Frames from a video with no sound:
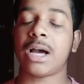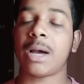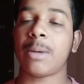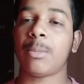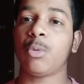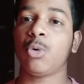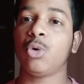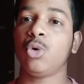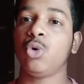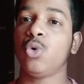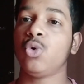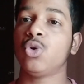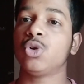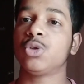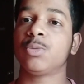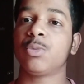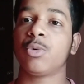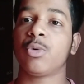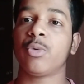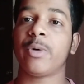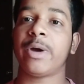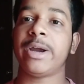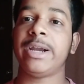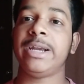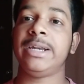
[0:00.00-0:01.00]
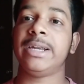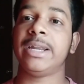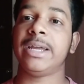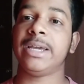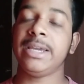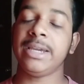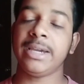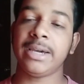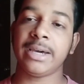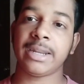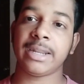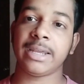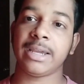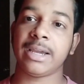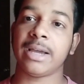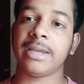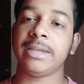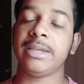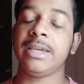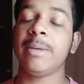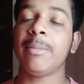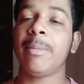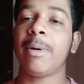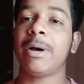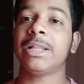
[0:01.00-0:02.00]
आपको नोट्स प्रोवाइड नहीं करेगा
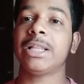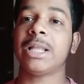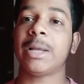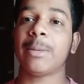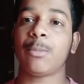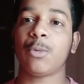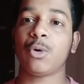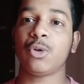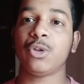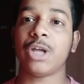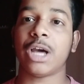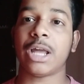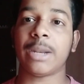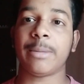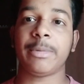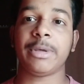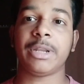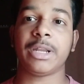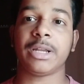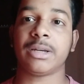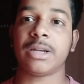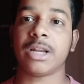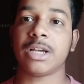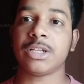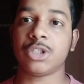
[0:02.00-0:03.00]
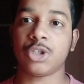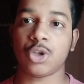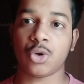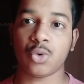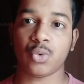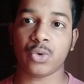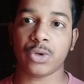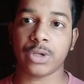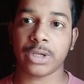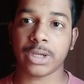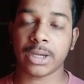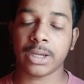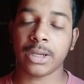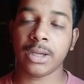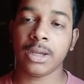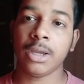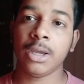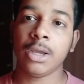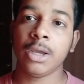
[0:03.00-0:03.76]
ये बात आपको ध्यान में रखना ज़रूरी है